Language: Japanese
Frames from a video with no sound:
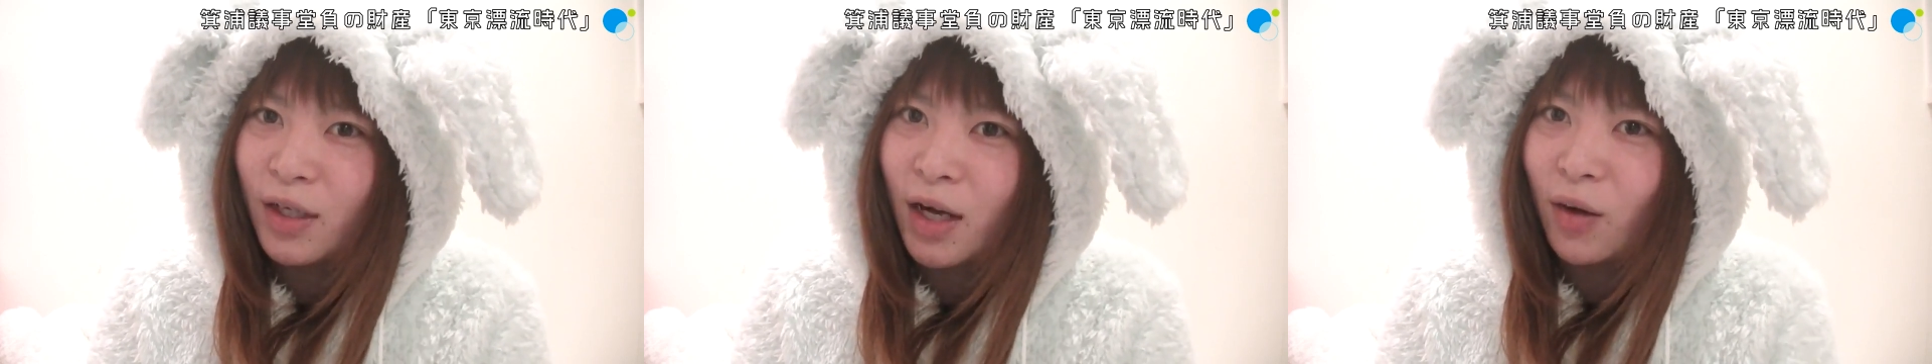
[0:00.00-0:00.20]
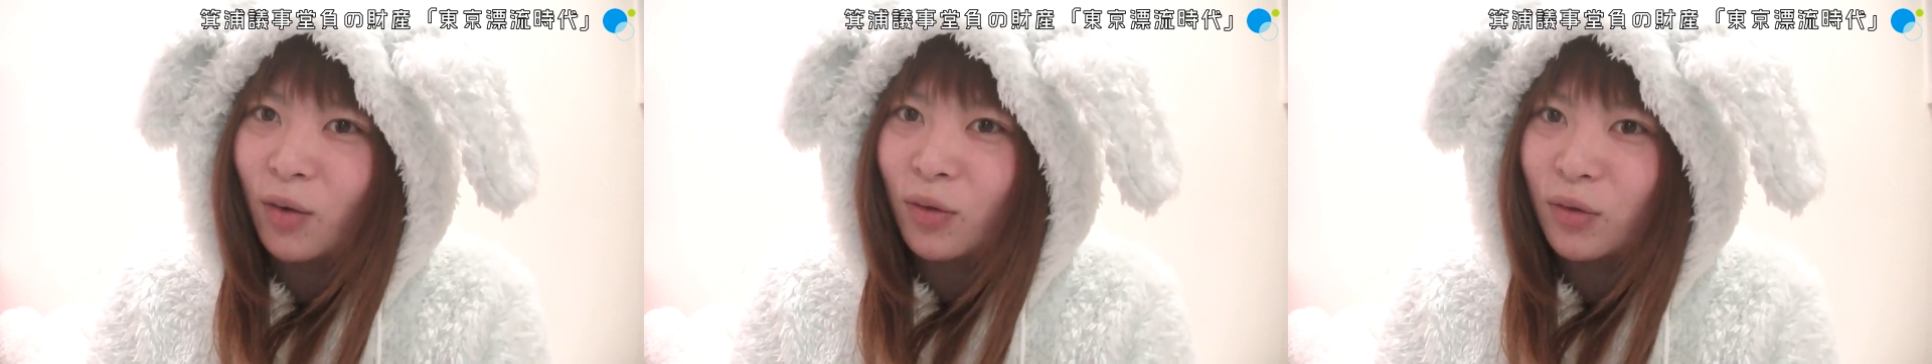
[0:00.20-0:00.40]

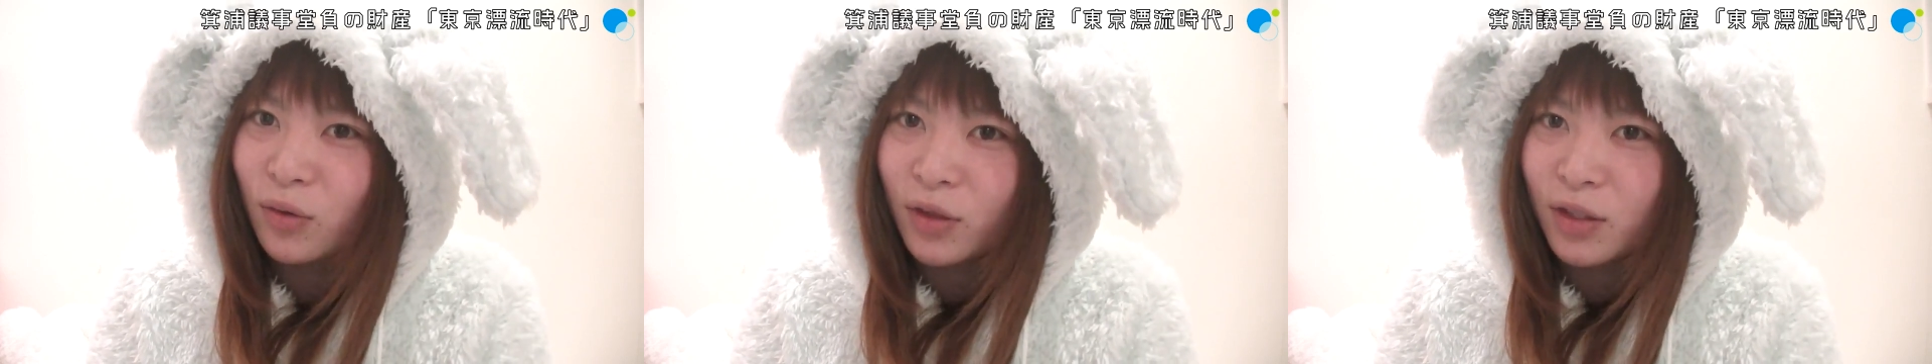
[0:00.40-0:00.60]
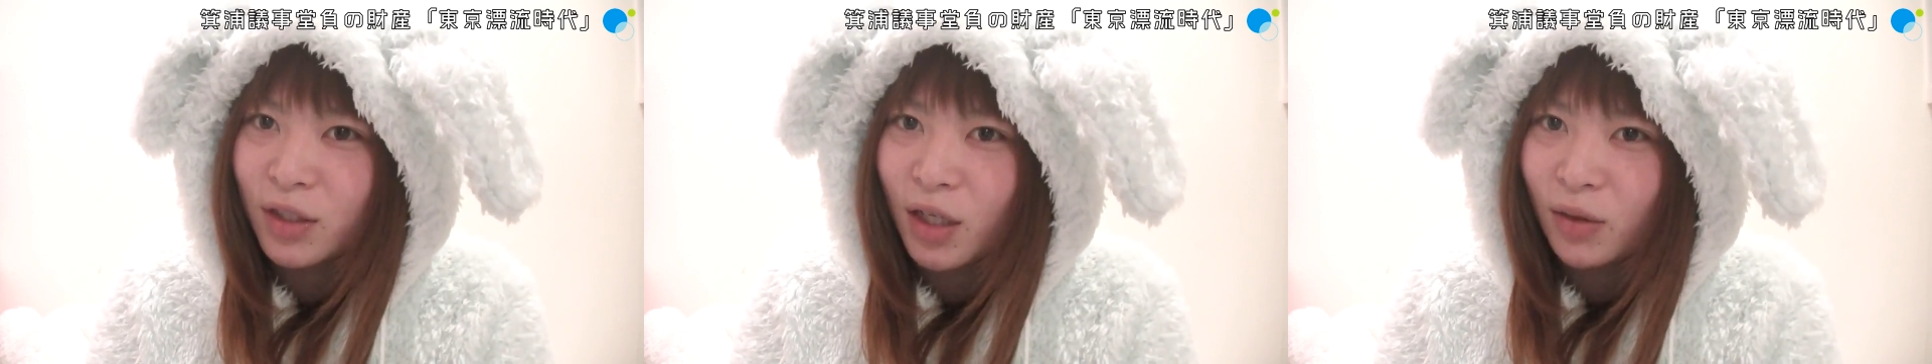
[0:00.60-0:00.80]
カカロット
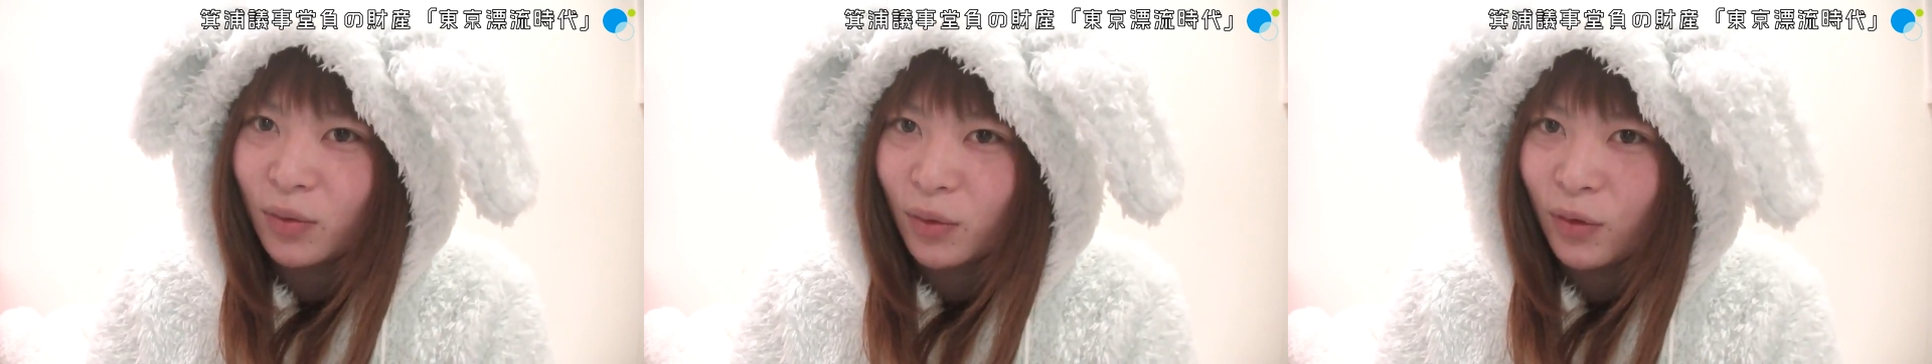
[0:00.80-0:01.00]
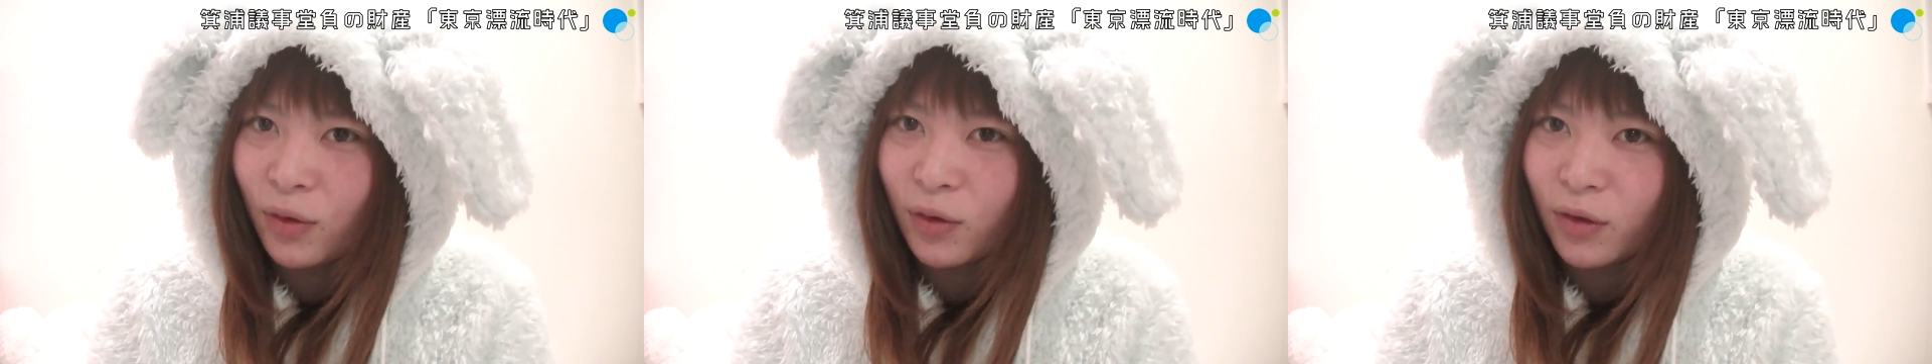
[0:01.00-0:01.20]
にしてる
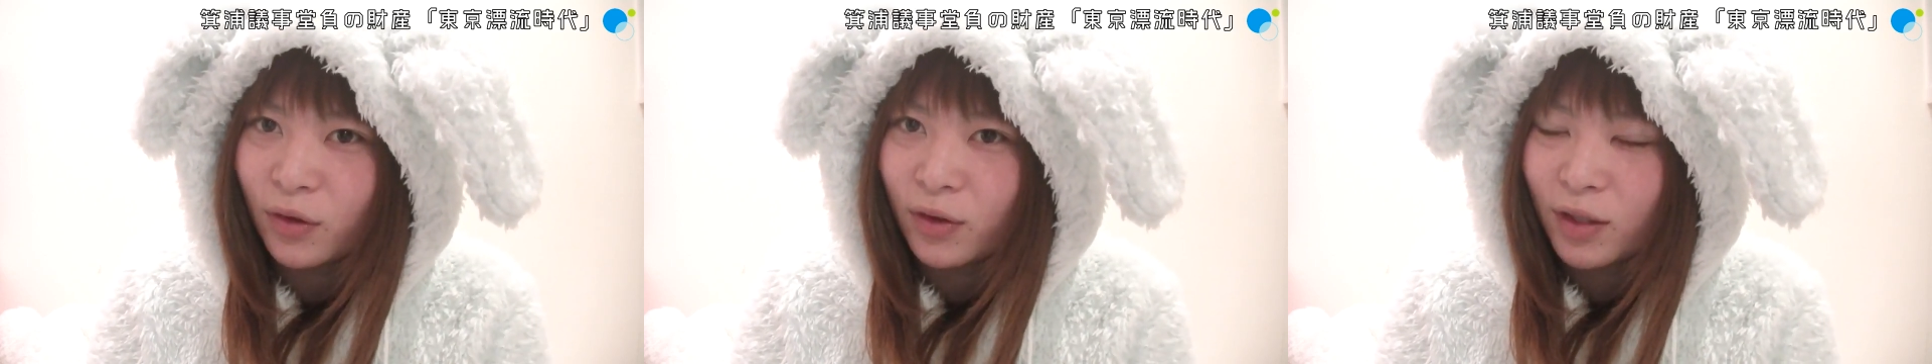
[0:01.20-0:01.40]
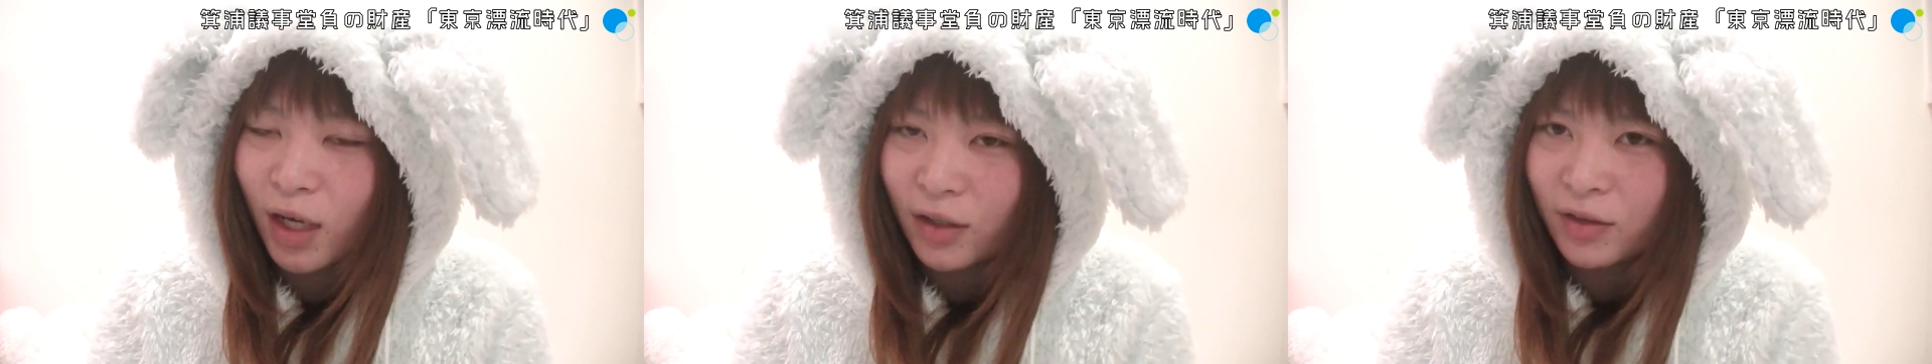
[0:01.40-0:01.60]
のを
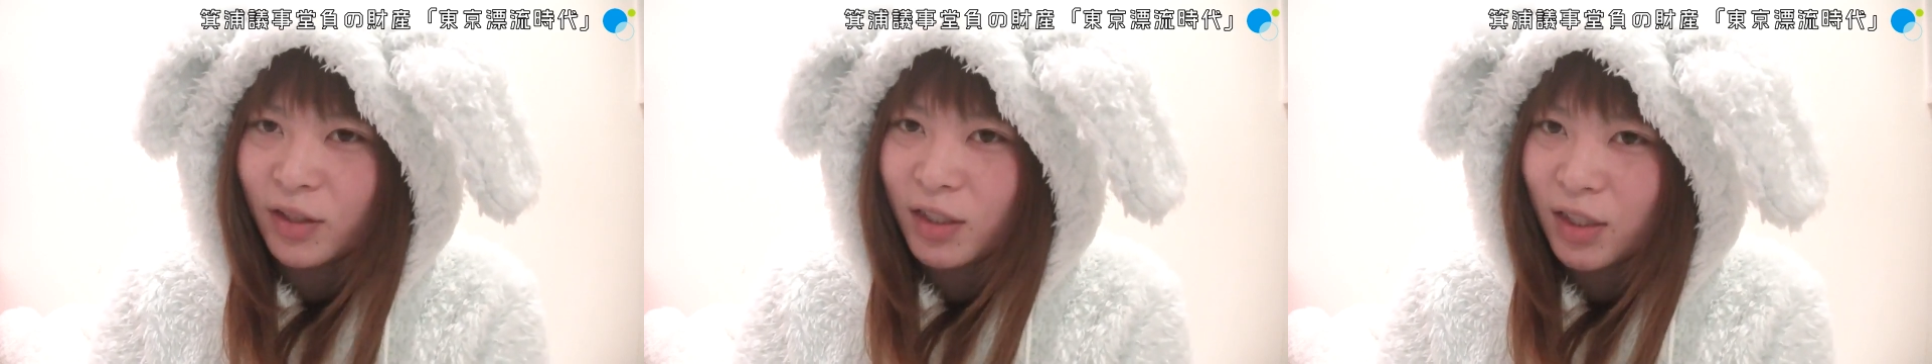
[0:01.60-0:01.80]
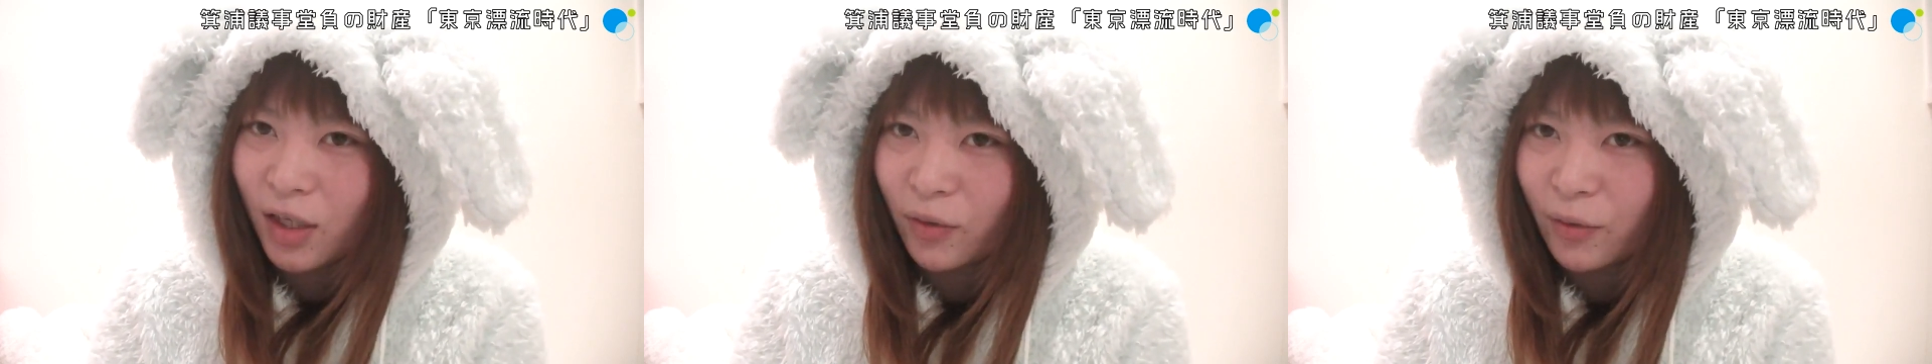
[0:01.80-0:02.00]
確
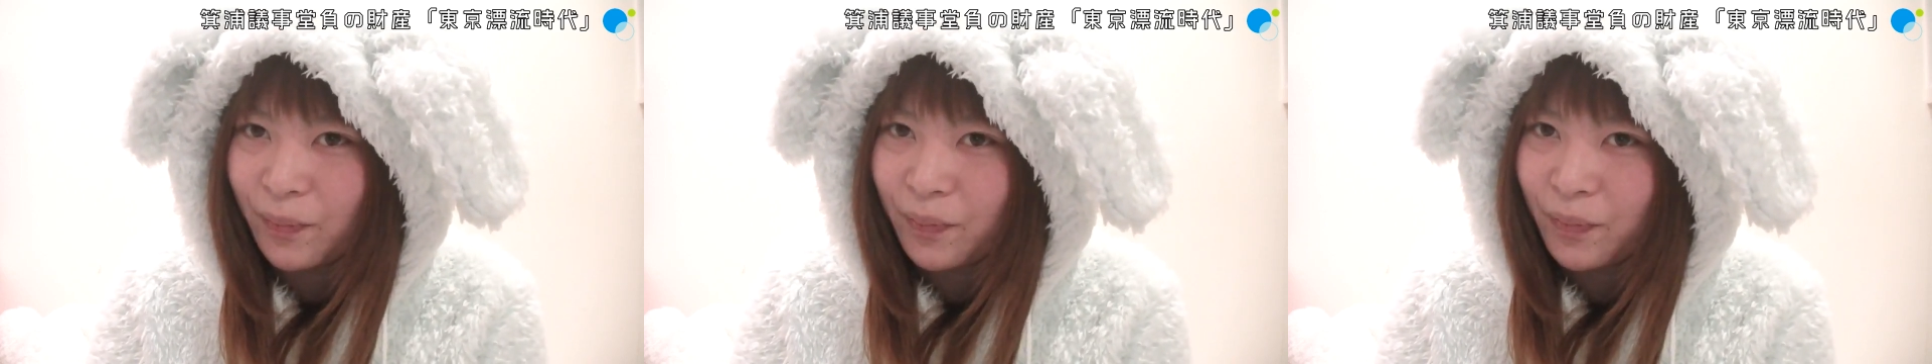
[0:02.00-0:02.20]
認したの